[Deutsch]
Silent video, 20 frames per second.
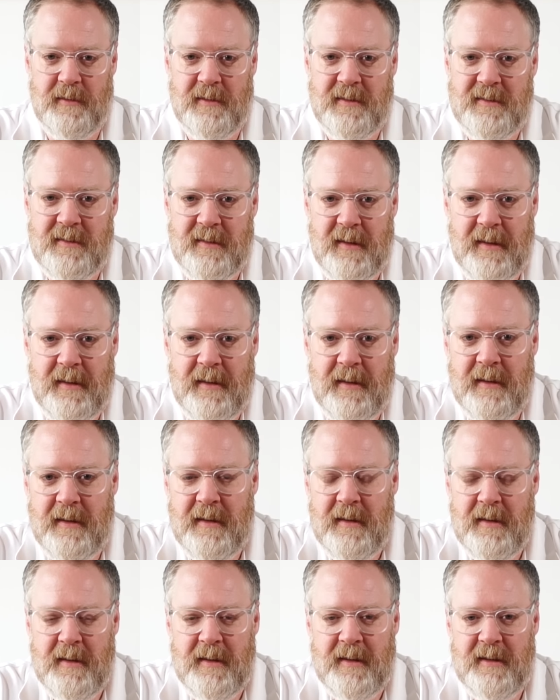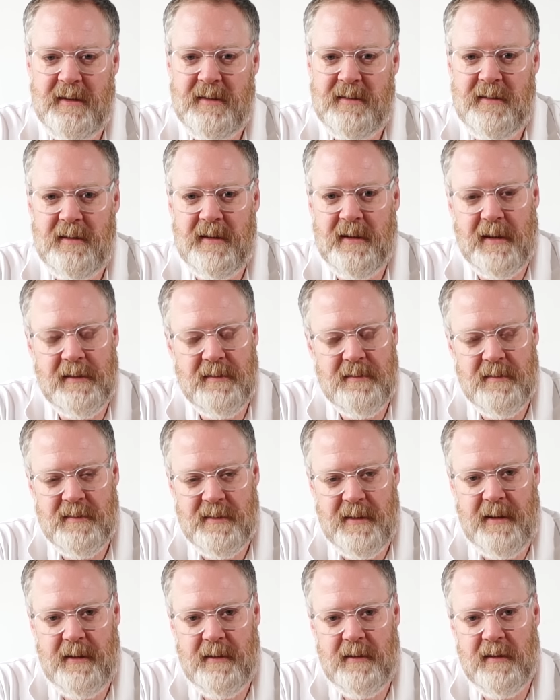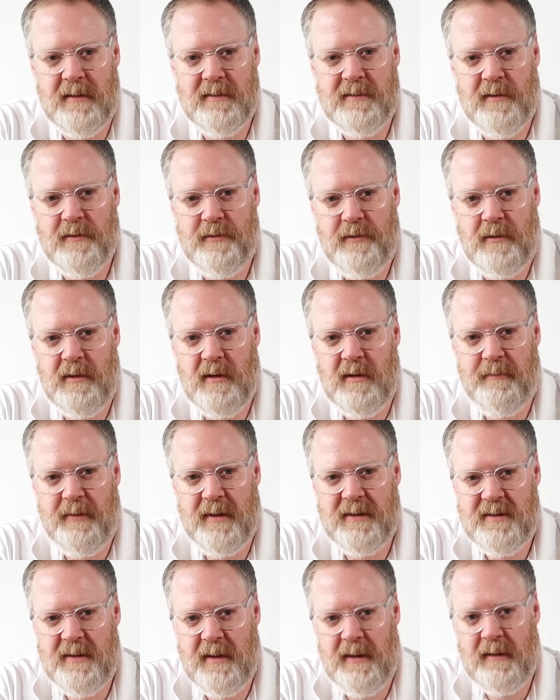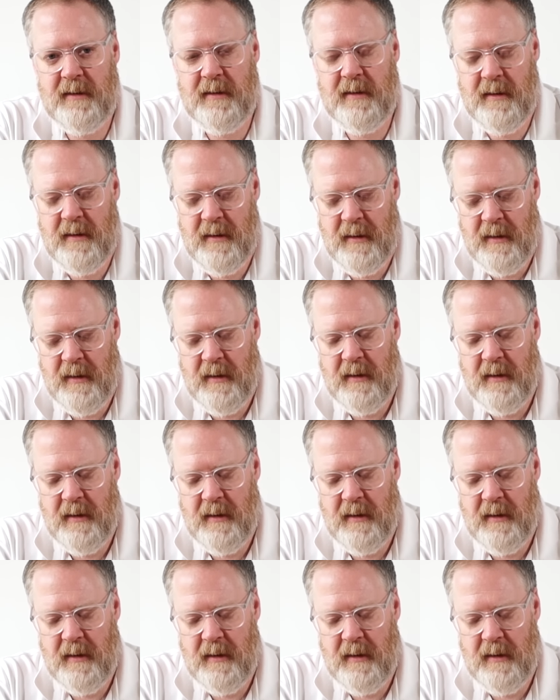Und es äh, ist nicht ganz so selten, dass auch jüngere Patienten